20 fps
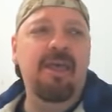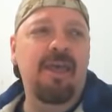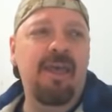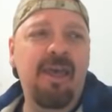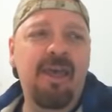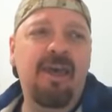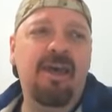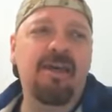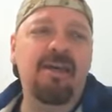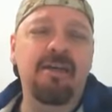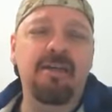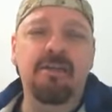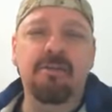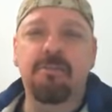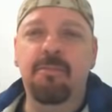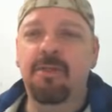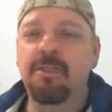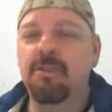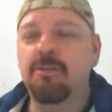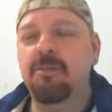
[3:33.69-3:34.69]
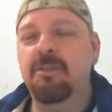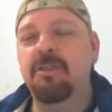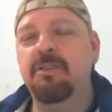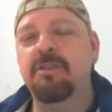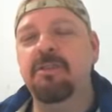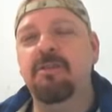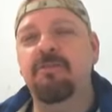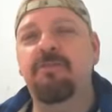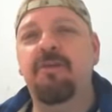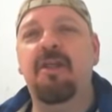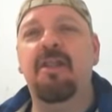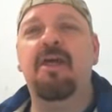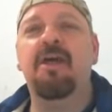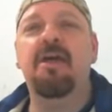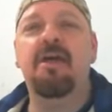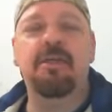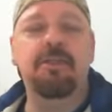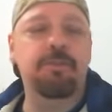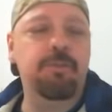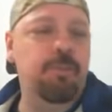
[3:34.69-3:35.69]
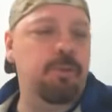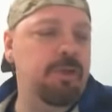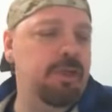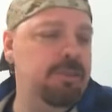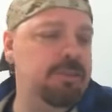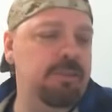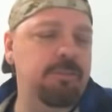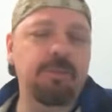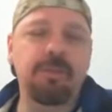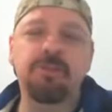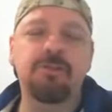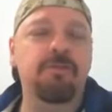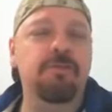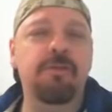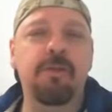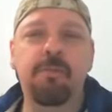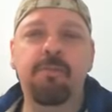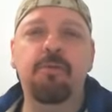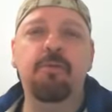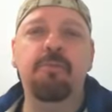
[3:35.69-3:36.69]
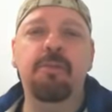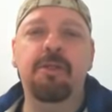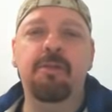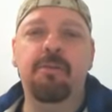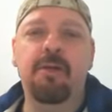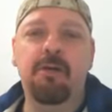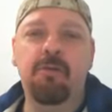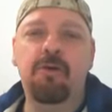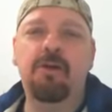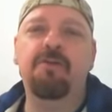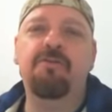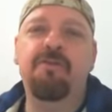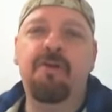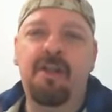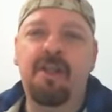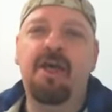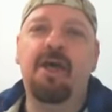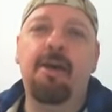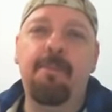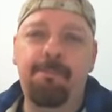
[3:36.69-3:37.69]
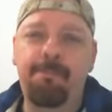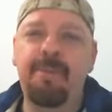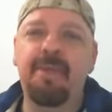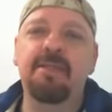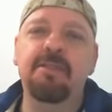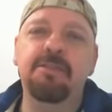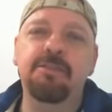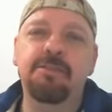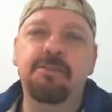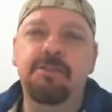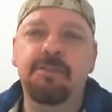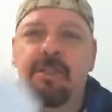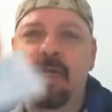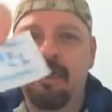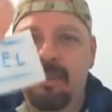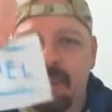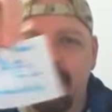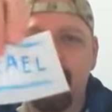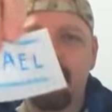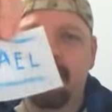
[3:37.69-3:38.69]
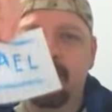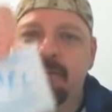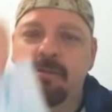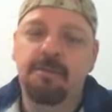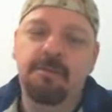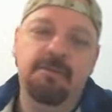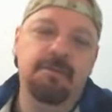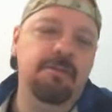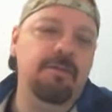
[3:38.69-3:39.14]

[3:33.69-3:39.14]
É, mas acontece que falar esporadicamente não tem problema. Agora, falar apenas daqui,